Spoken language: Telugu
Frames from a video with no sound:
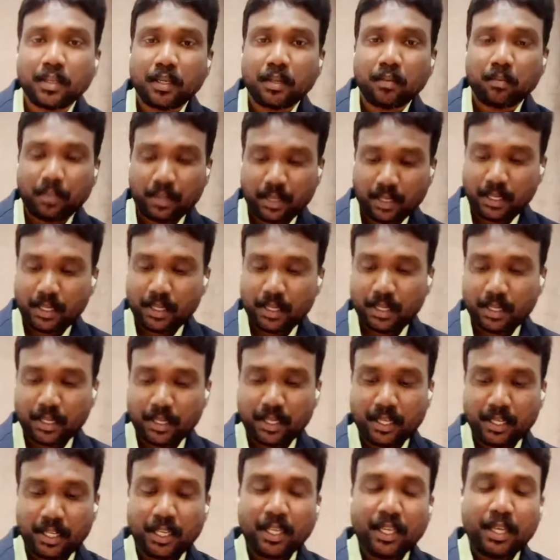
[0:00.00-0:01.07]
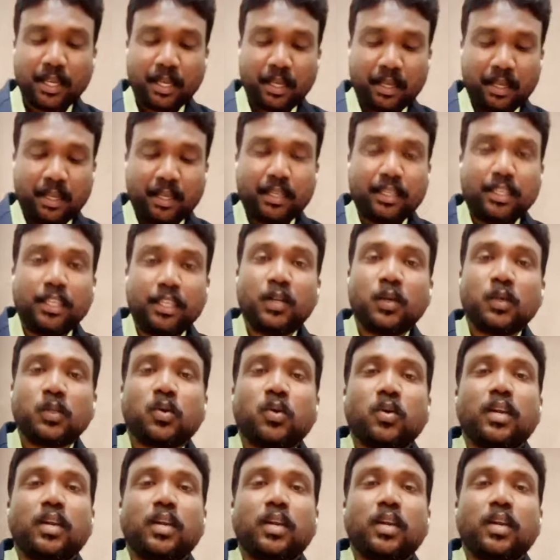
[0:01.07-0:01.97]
మరి ఈరోజు కూడా